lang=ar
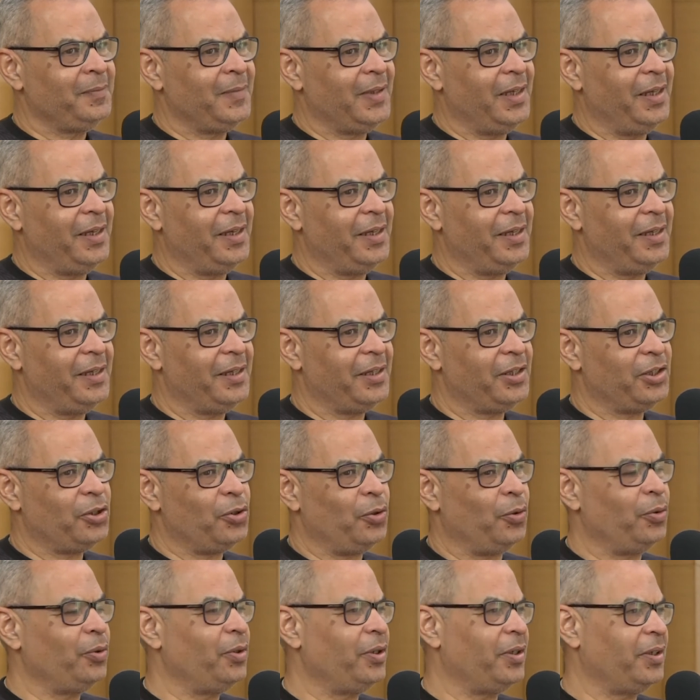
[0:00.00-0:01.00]
آه،
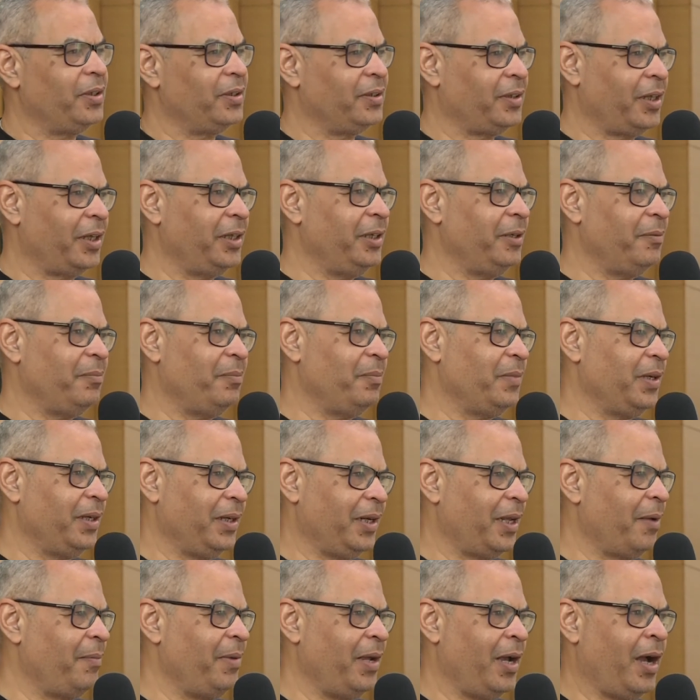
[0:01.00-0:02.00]
شعور طيب
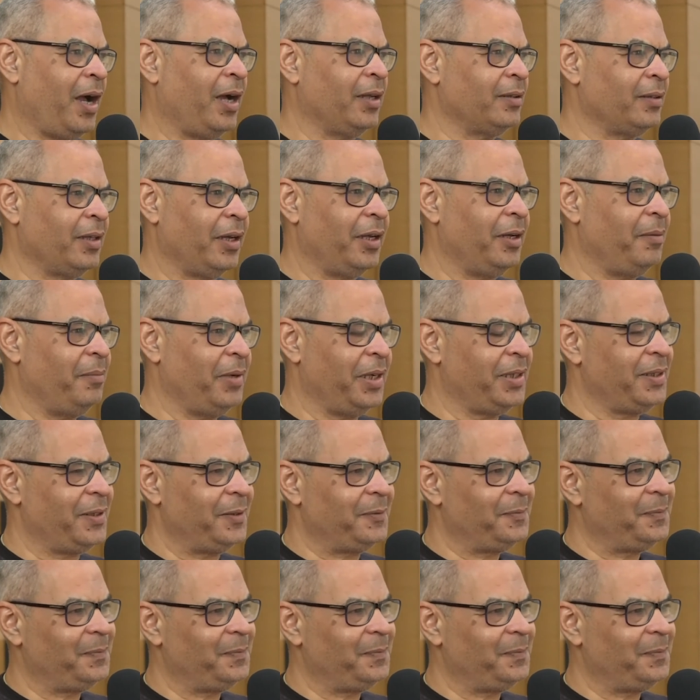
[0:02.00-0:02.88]
من جميع اعضاء البعثه